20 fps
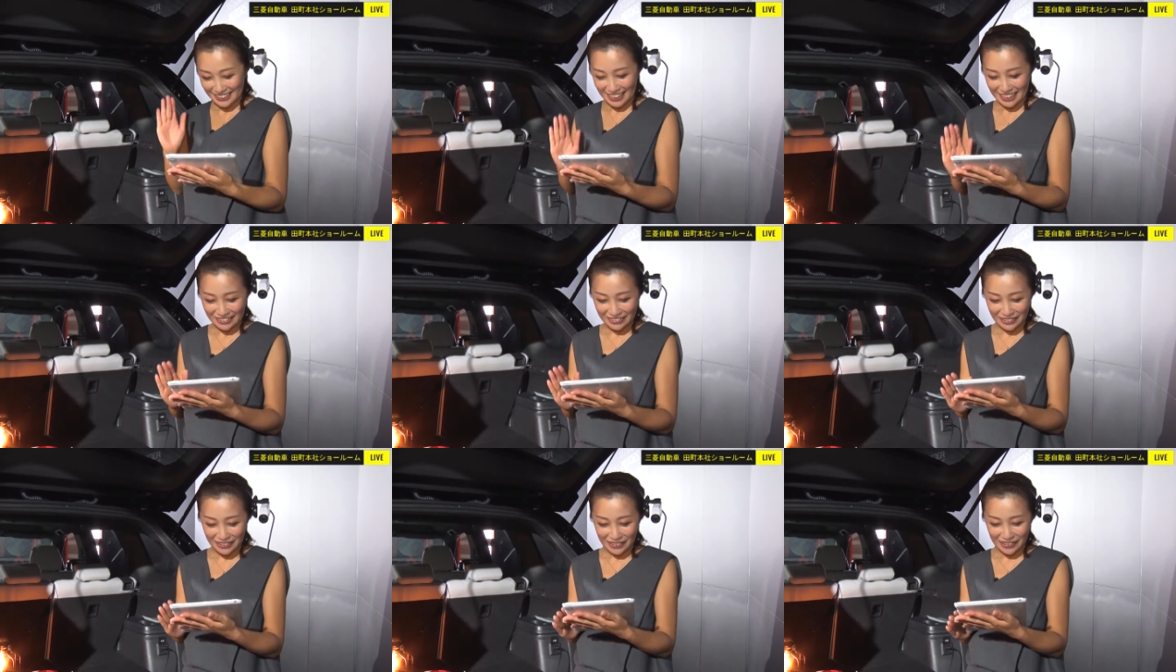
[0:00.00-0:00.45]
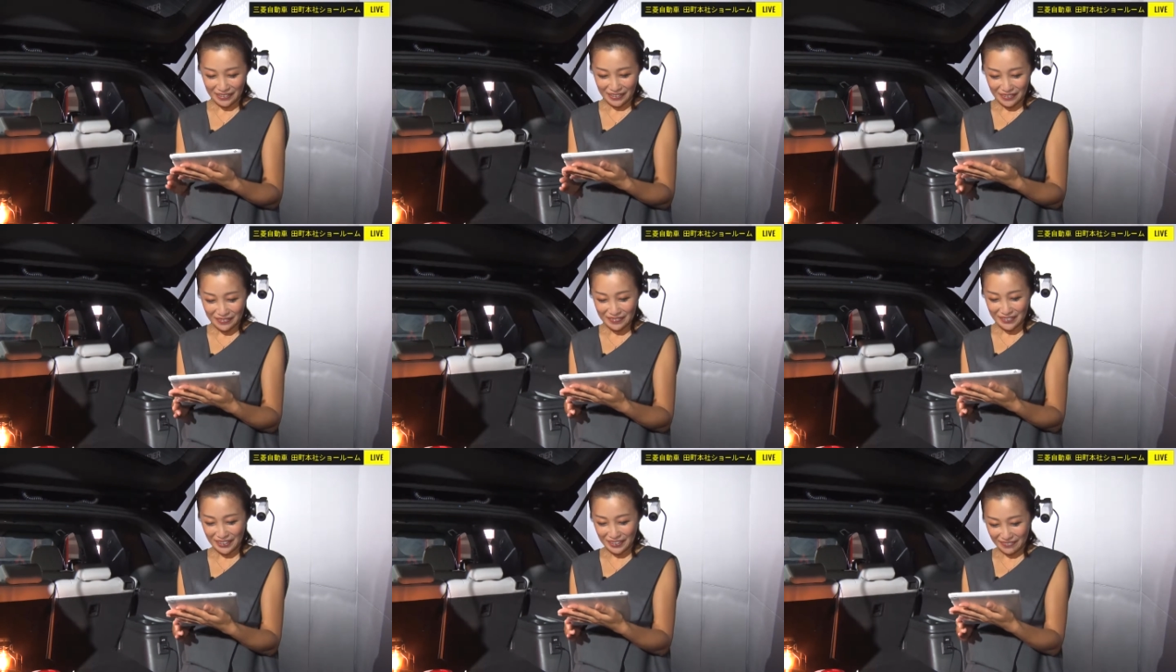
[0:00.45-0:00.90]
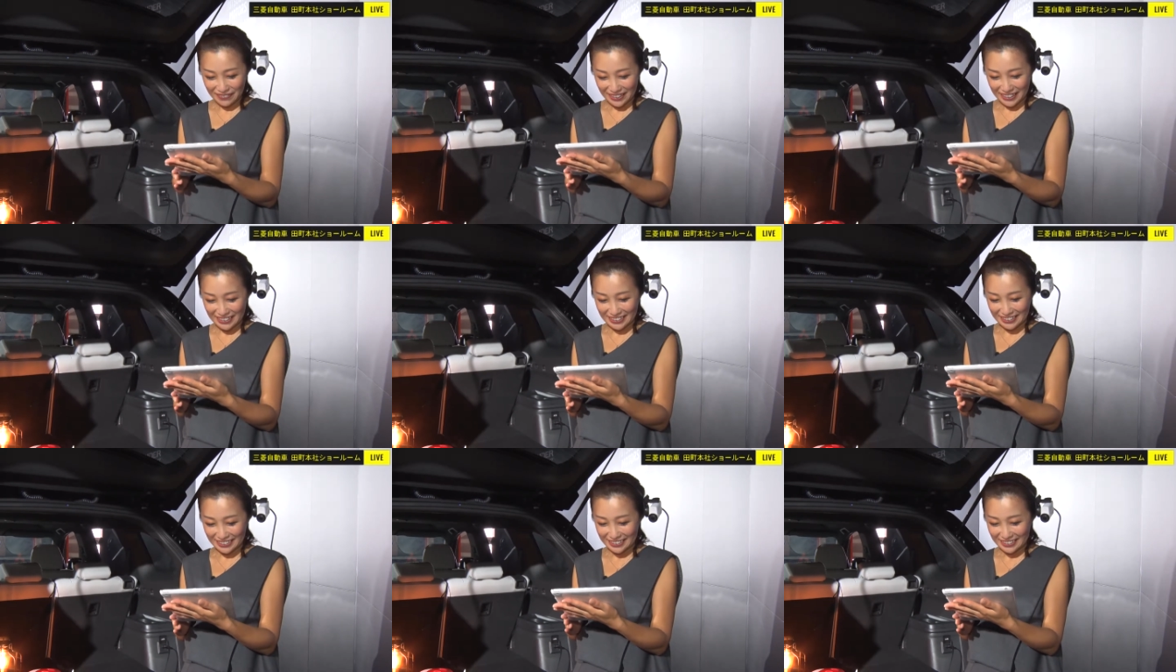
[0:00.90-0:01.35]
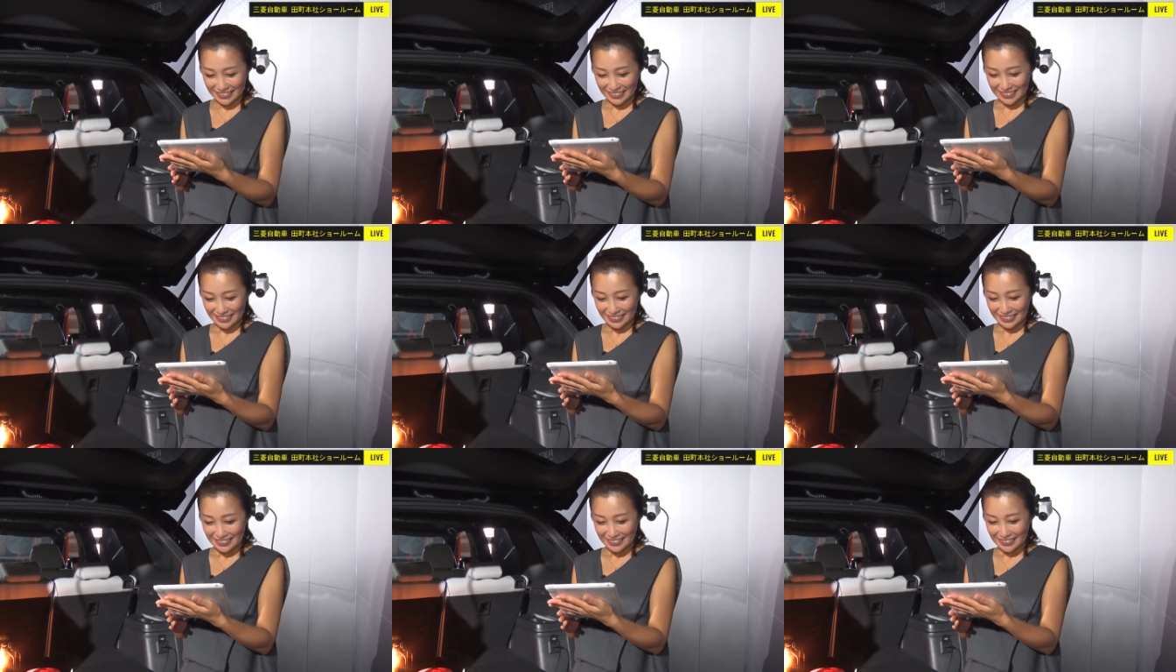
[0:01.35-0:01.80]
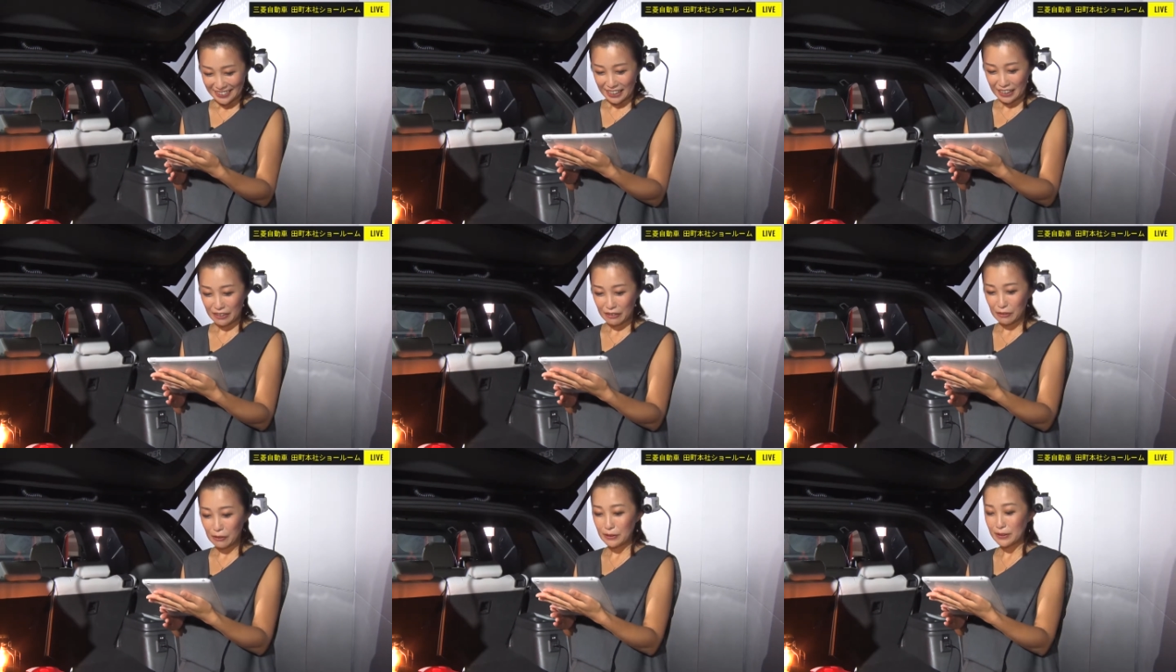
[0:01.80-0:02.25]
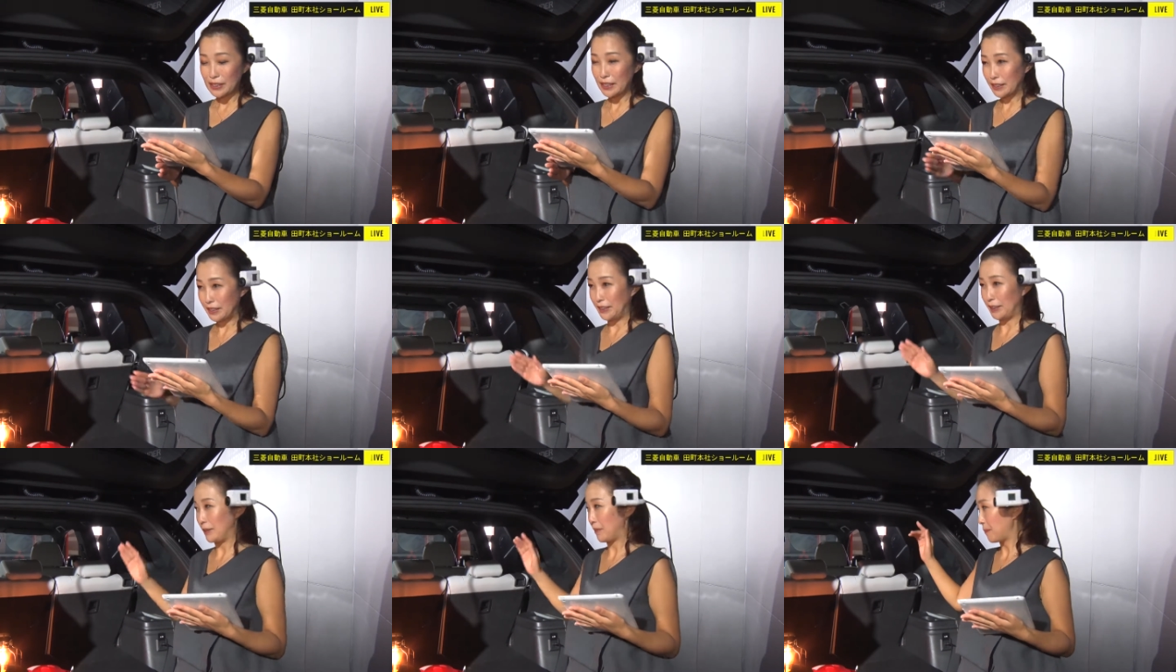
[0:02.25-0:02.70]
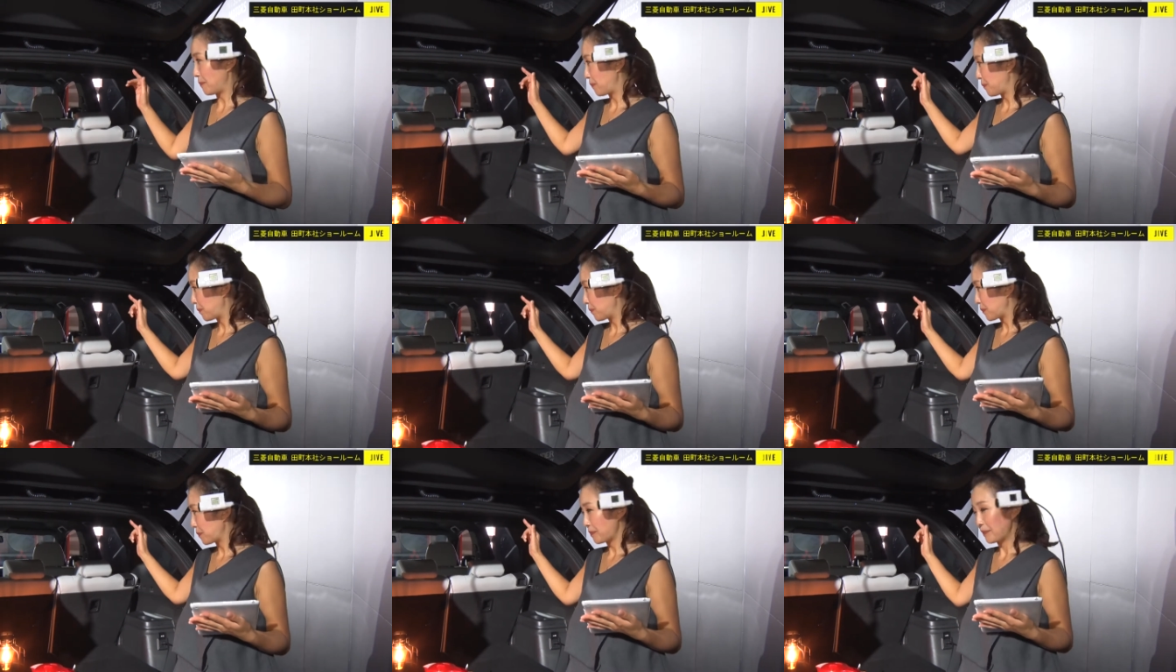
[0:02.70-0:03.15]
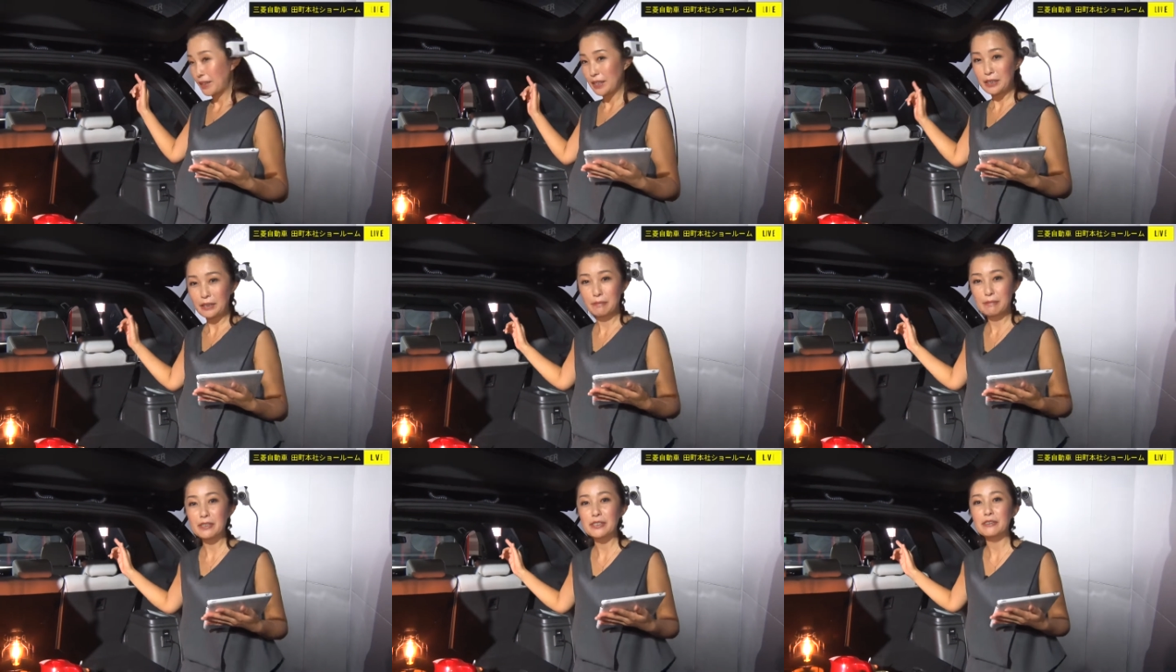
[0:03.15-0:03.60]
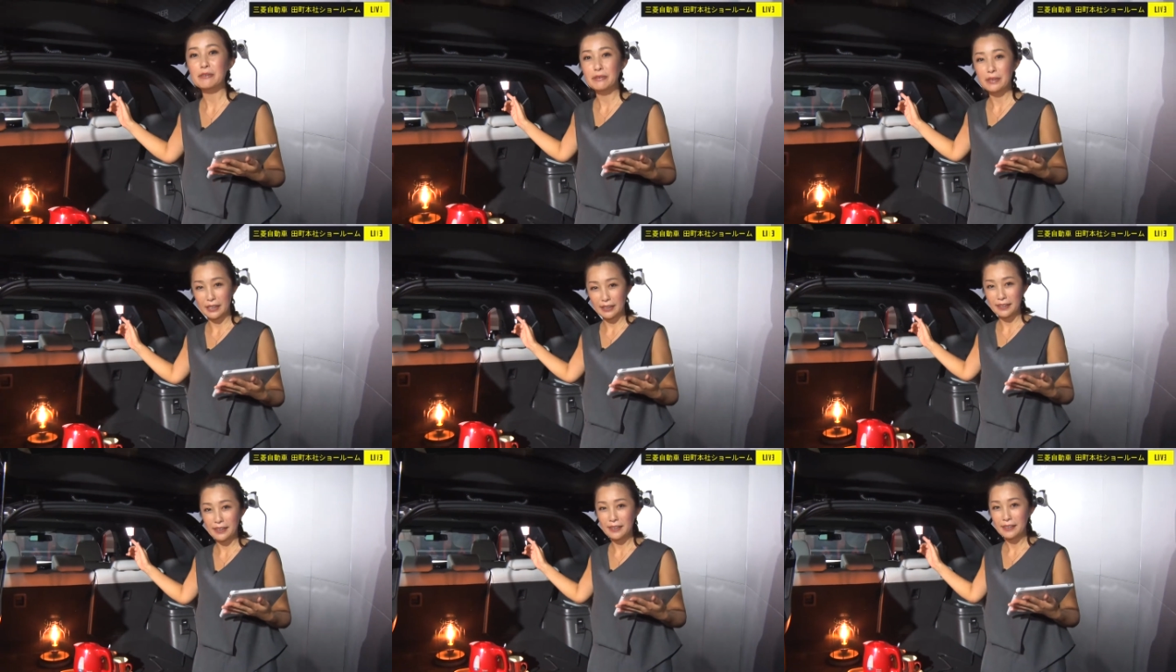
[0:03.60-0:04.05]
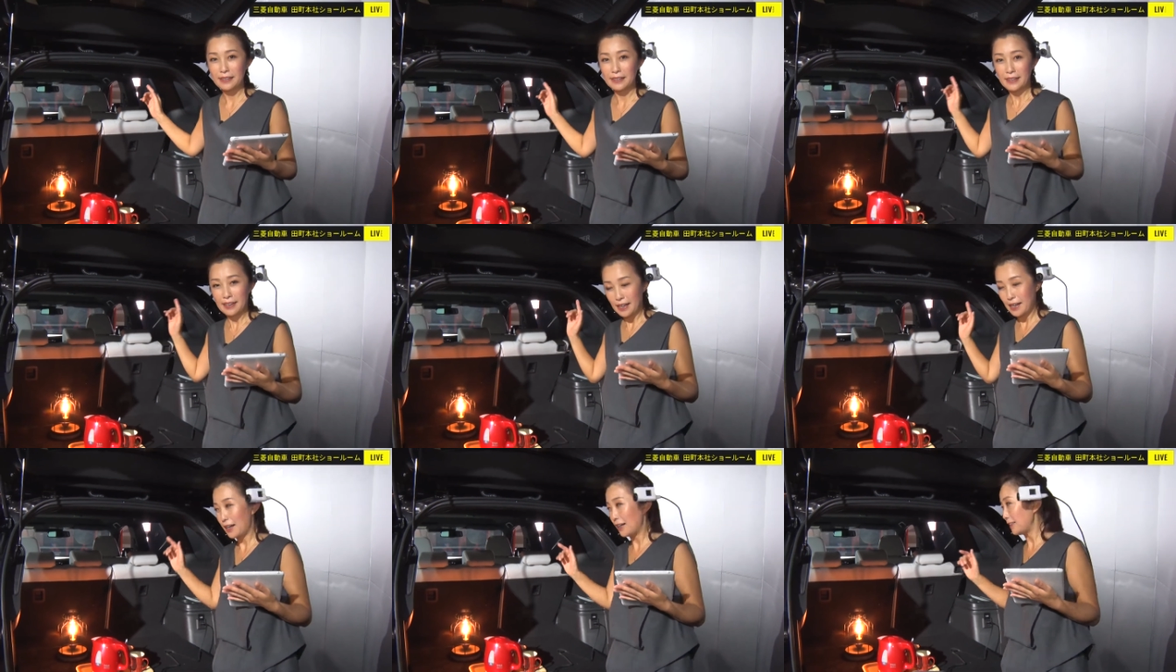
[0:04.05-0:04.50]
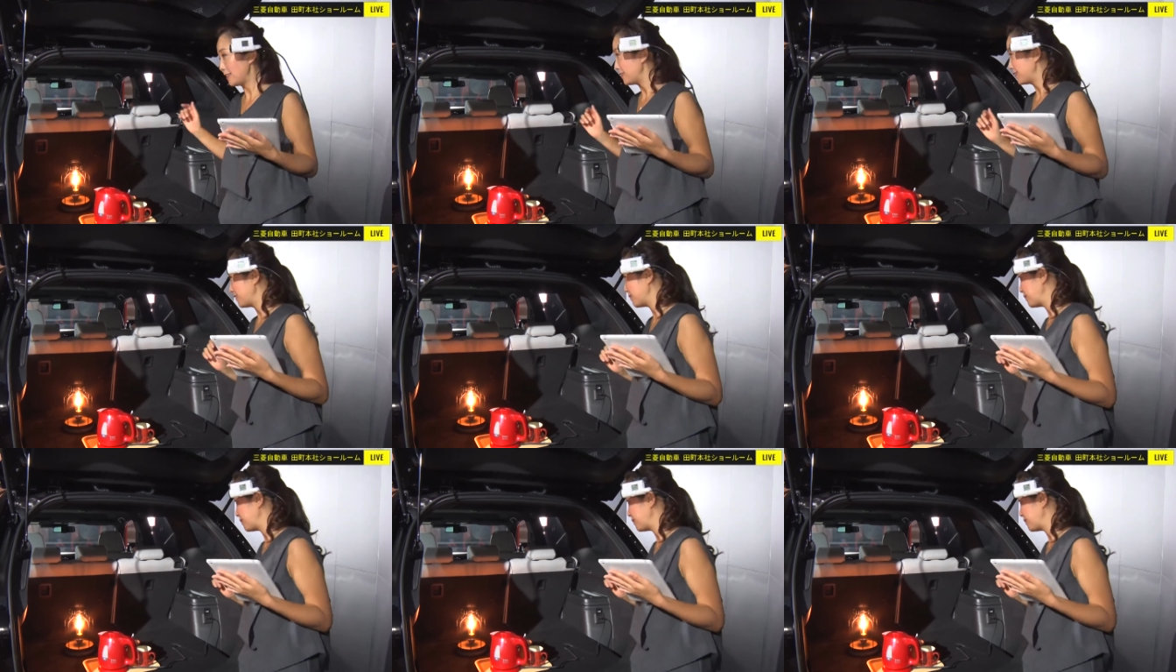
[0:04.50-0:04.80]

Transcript: たいと思います。じゃあ鉱石いきましょうかね。はい、